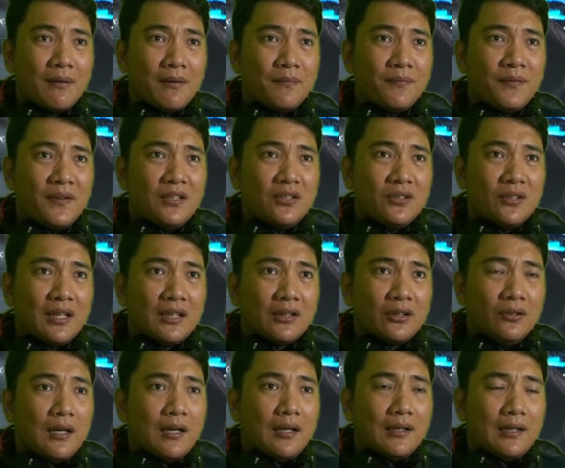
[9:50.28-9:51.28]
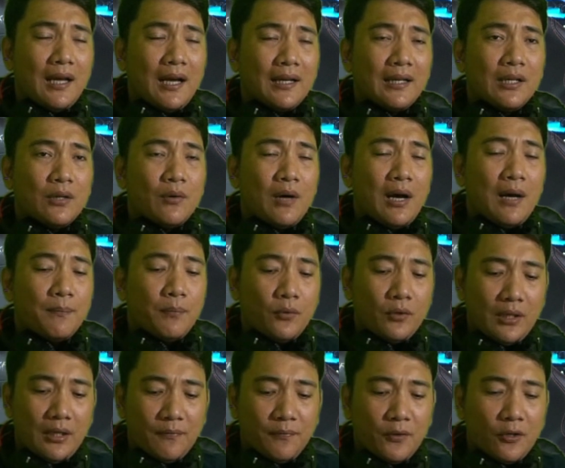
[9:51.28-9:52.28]
video na to na ginawa po
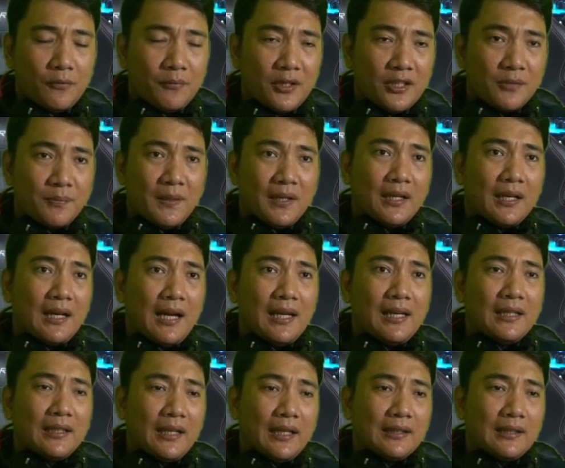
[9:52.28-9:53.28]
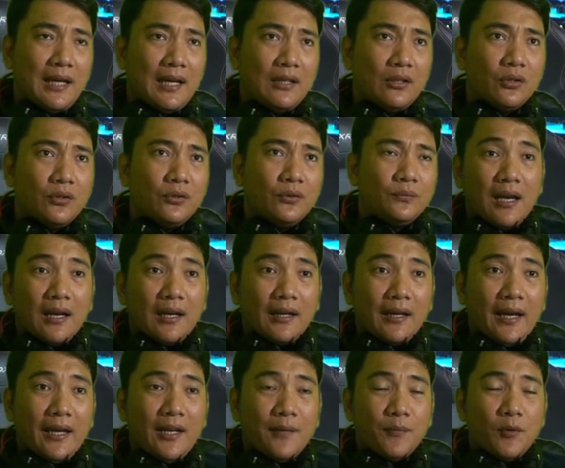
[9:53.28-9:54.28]
ni former Speaker Alan Cayetano
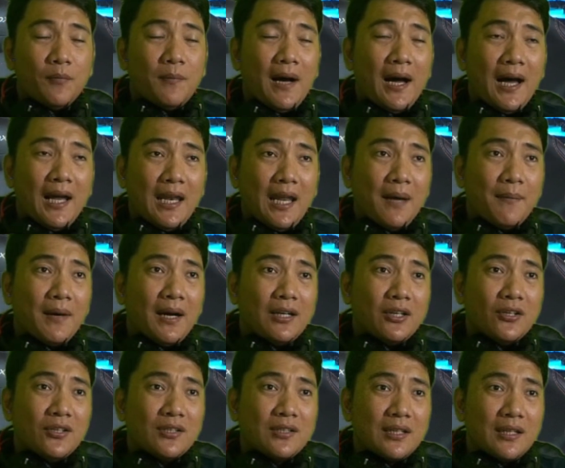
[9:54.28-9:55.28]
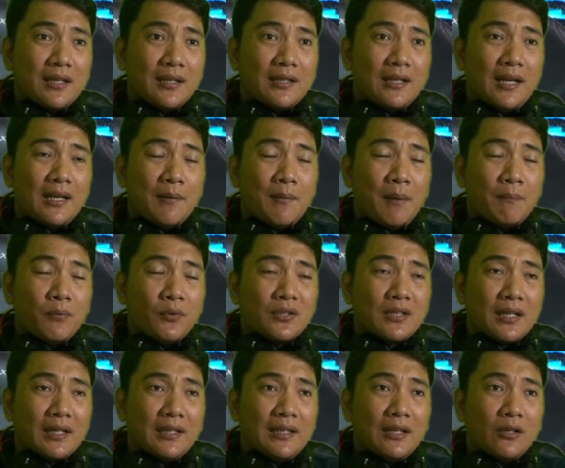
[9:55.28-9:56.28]
kaya na po bahala mga lods, eh, yan naman po
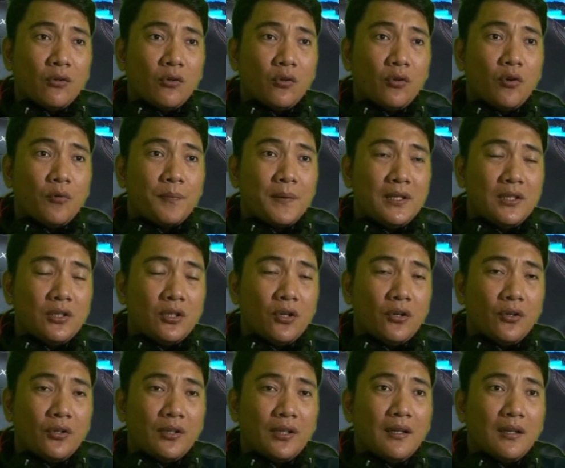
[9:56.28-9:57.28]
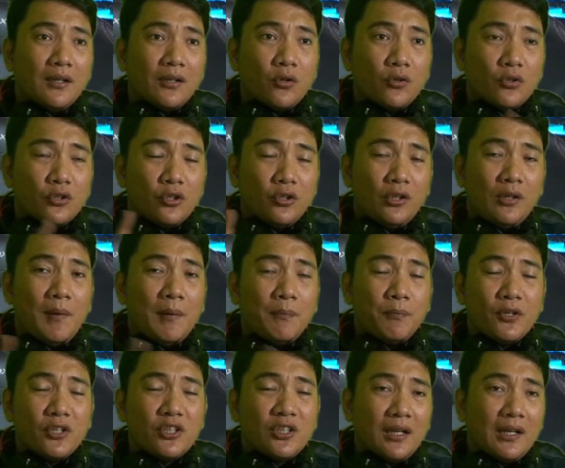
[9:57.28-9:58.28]
yung sarili kong opinion. Eh, kung gusto nyo naman
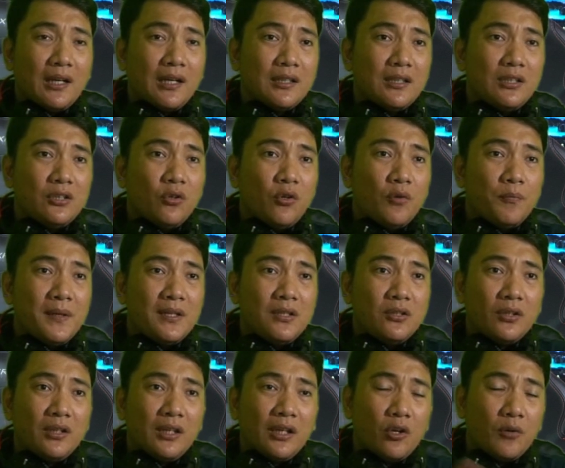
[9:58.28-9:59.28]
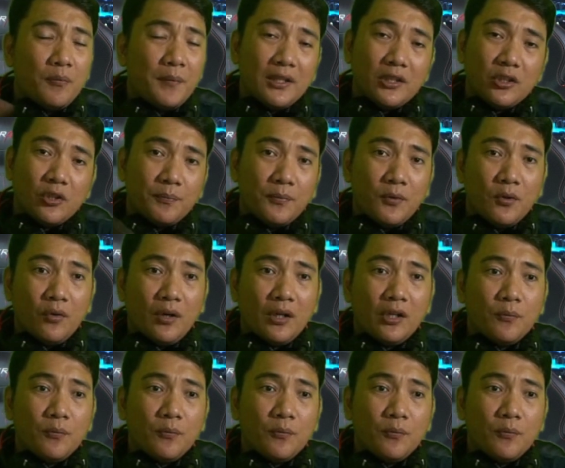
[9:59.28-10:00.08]
po i-share ang inyong opinion, i-comment nyo po kung ano